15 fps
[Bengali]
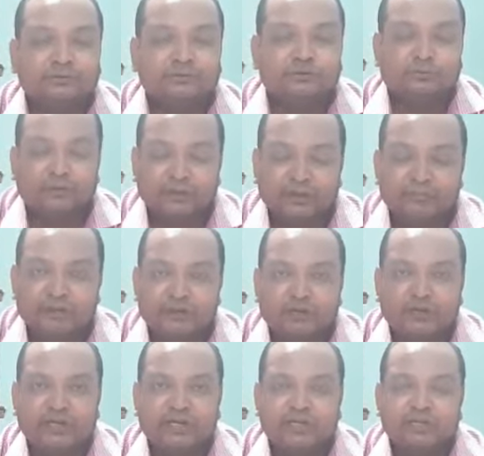তোমাদের
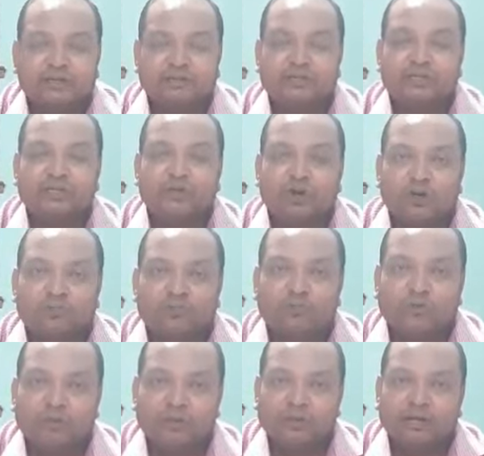বিষয়ের যে যে গল্প
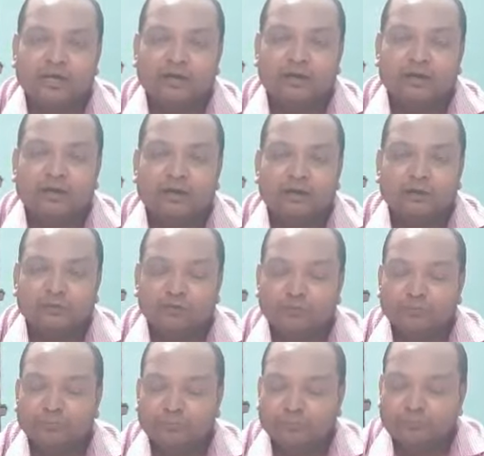কবিতাগুলো
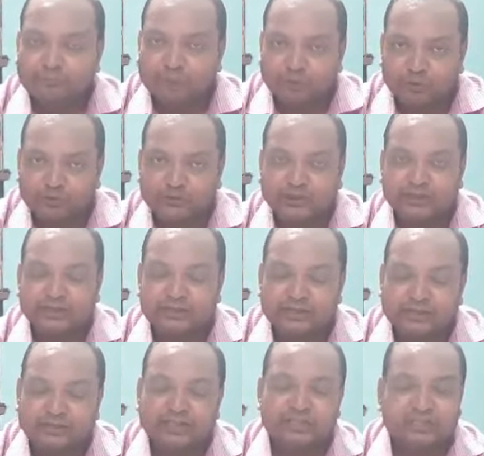পড়তে
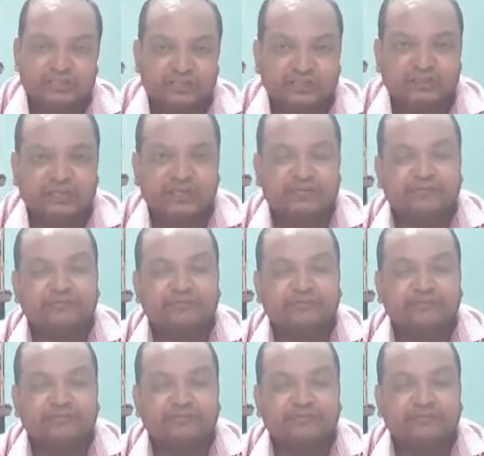লিখতে শিখতে